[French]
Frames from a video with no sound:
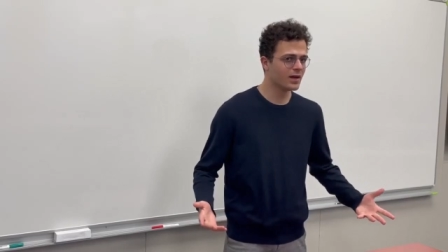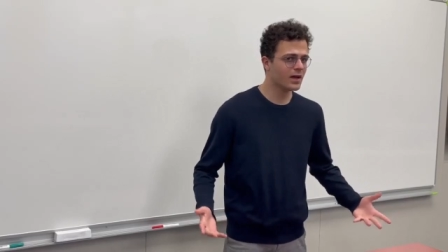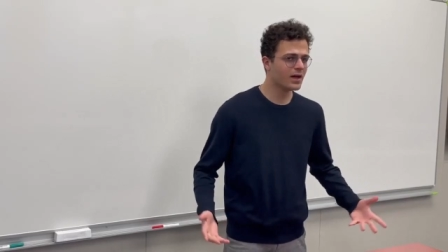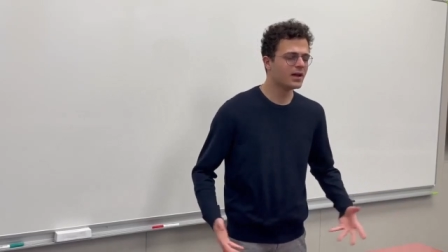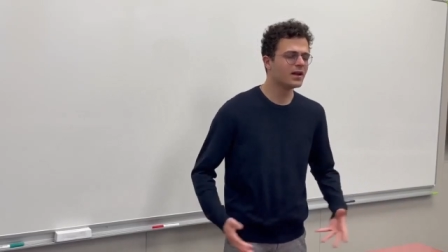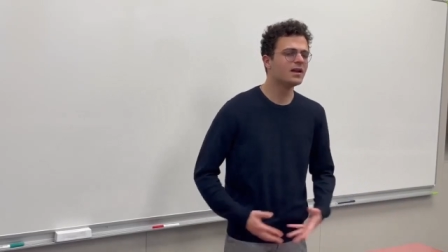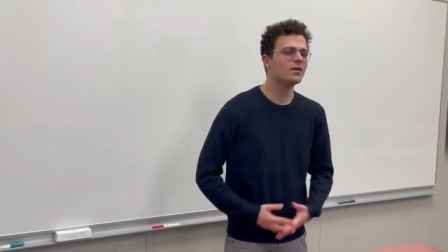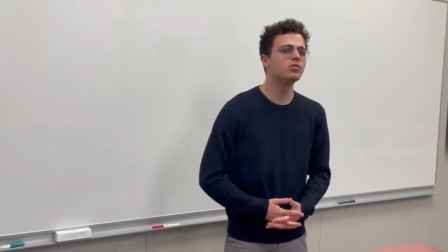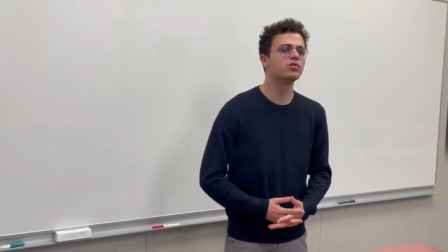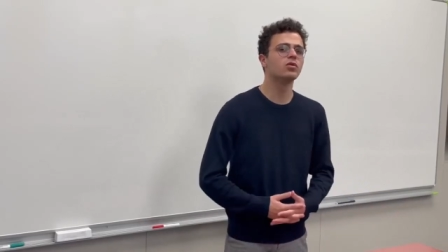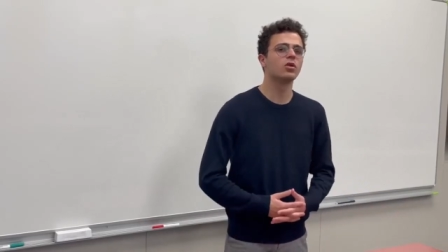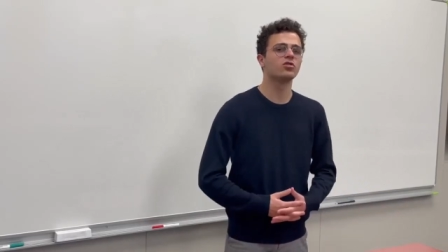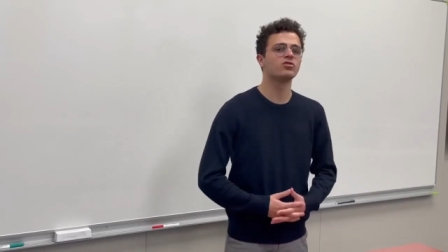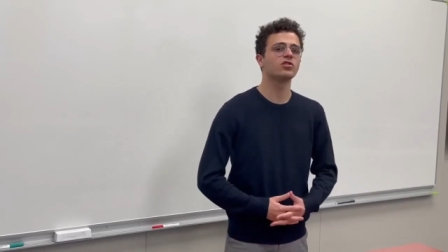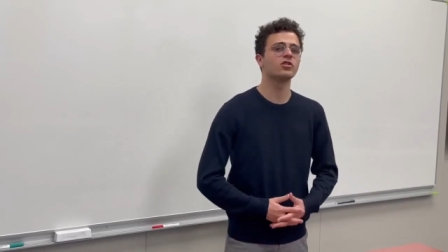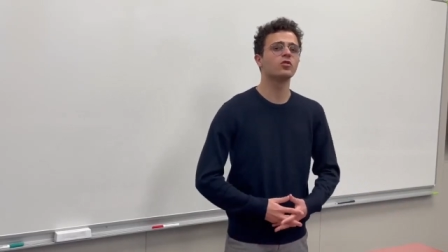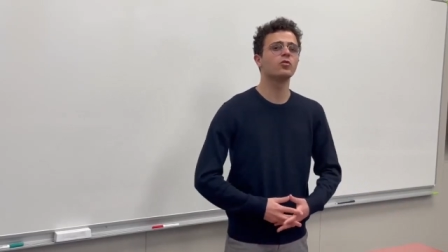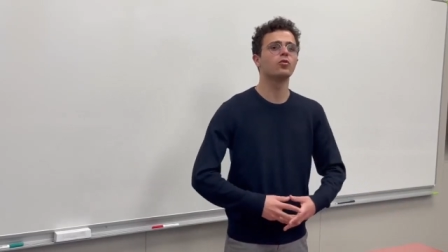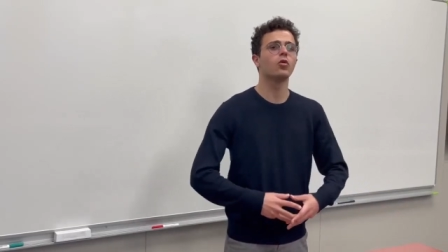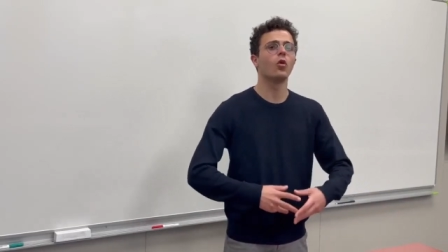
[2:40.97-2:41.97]
les boulangers
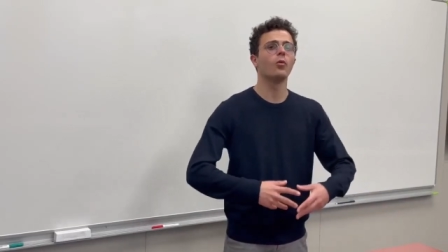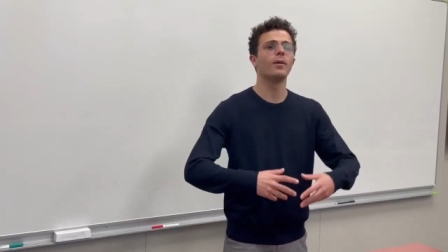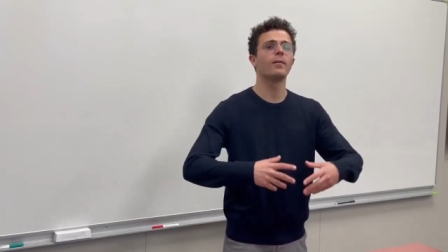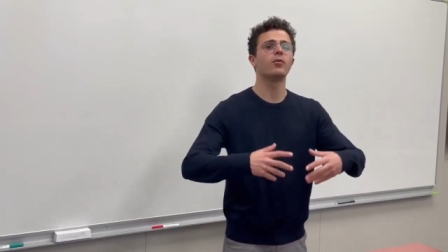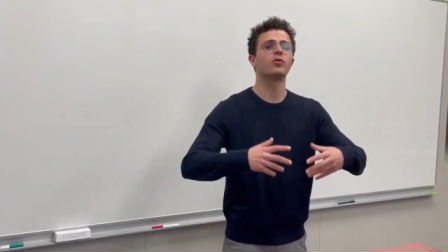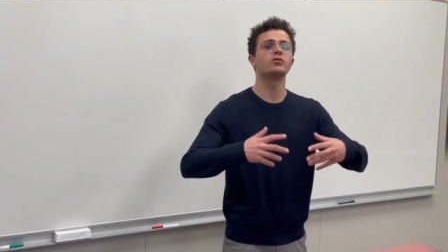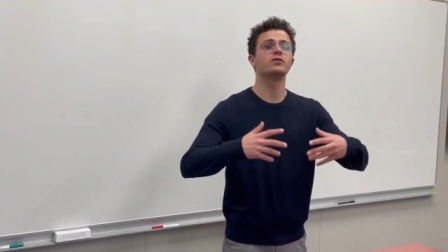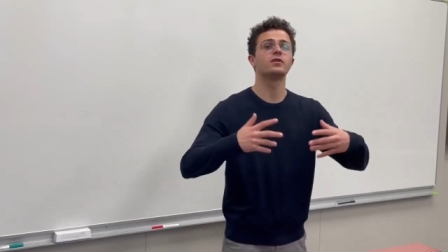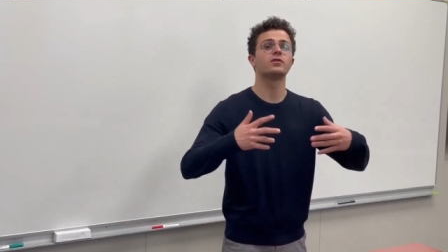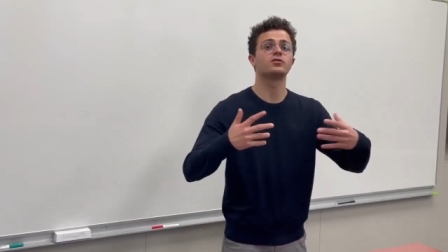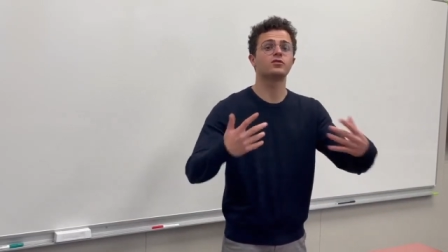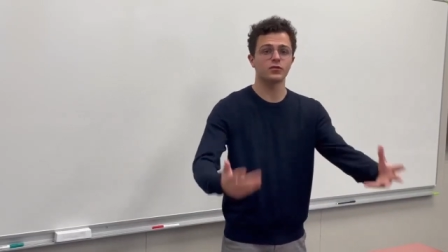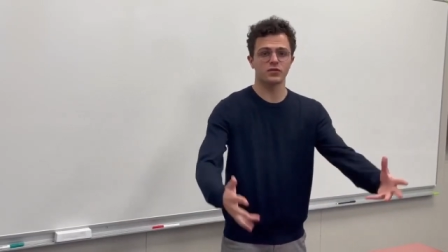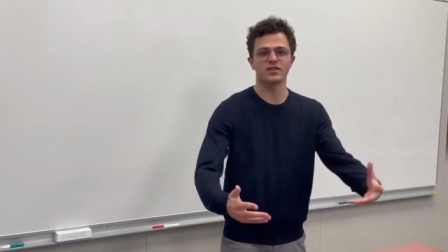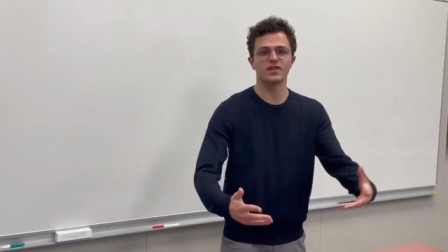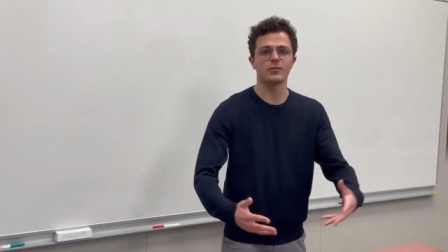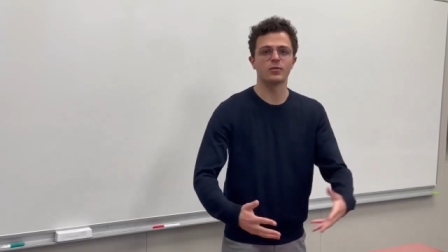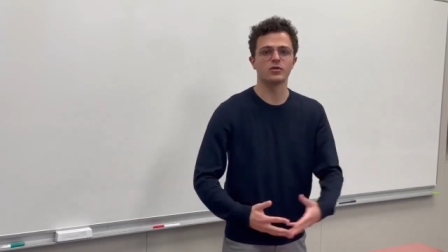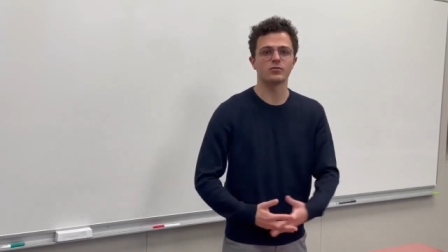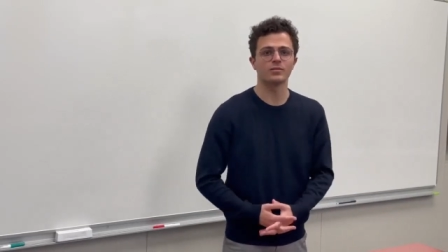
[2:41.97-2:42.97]
ne pourront pas produire
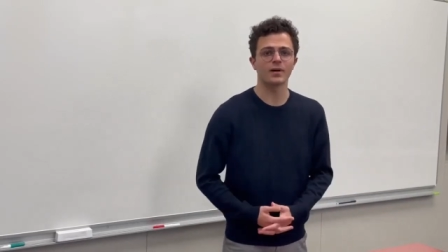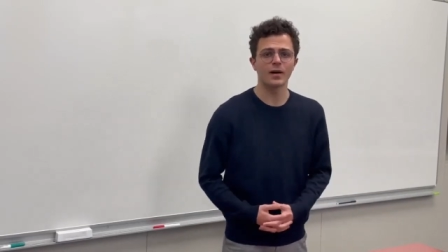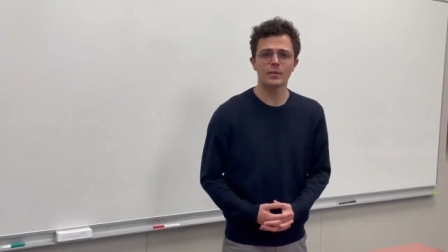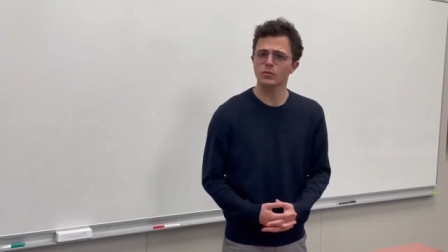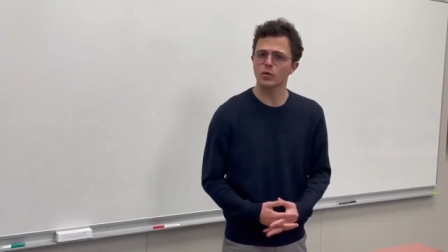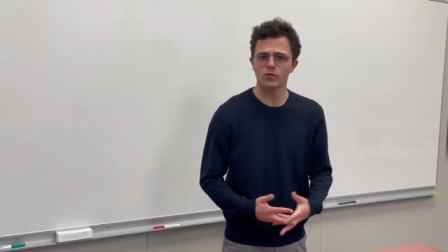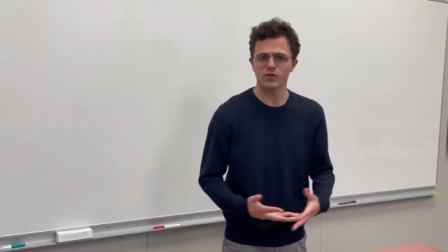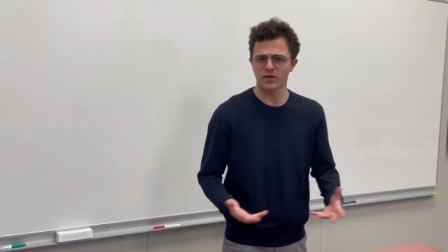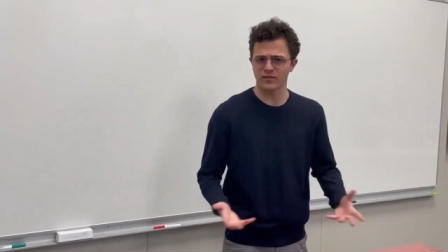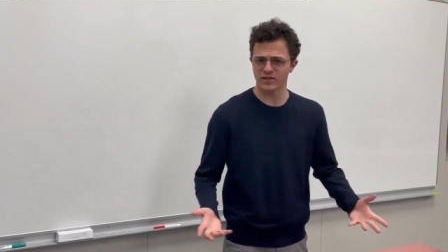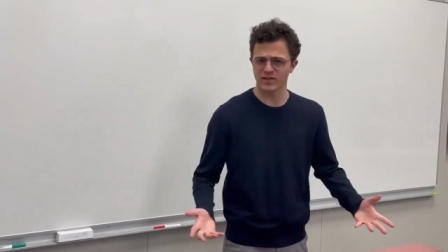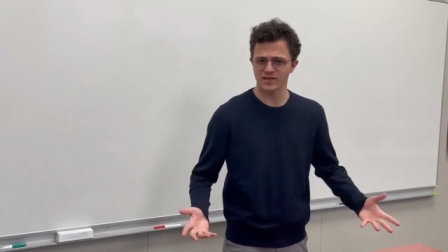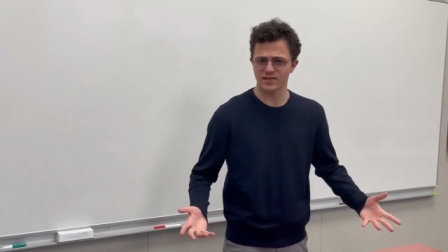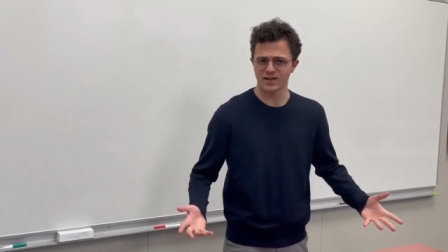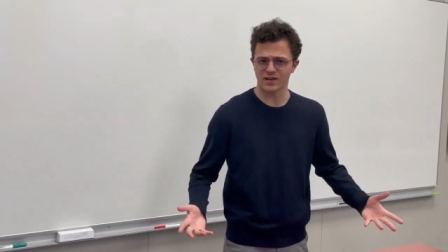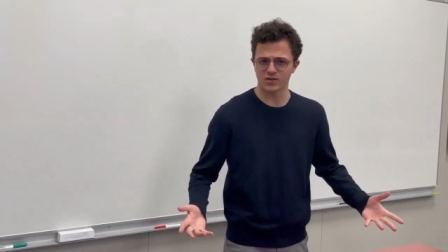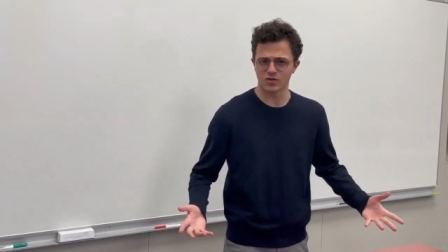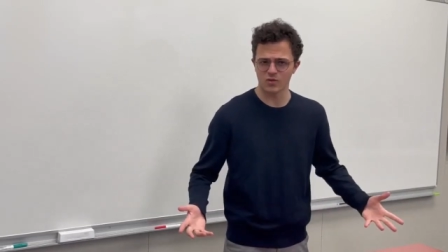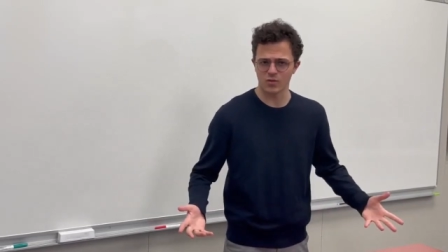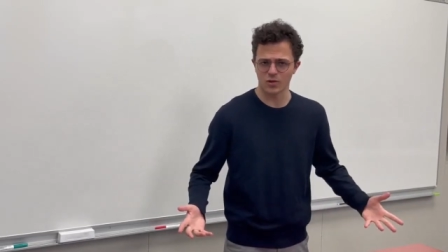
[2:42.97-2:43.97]
suffisamment de pain pour faire face à
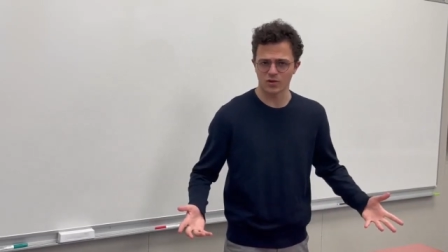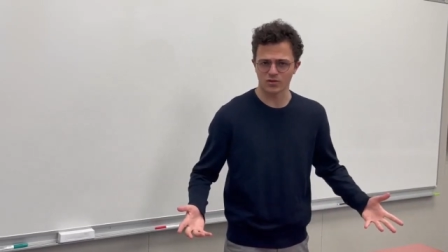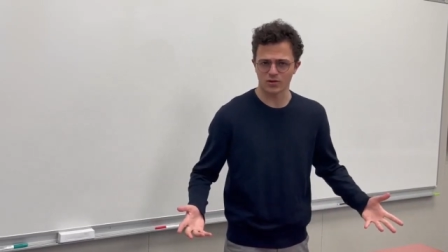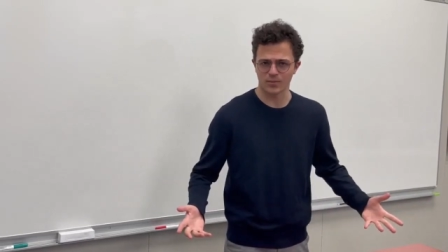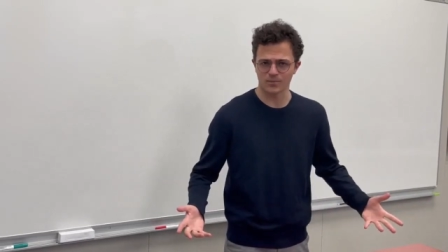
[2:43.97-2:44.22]
la demande.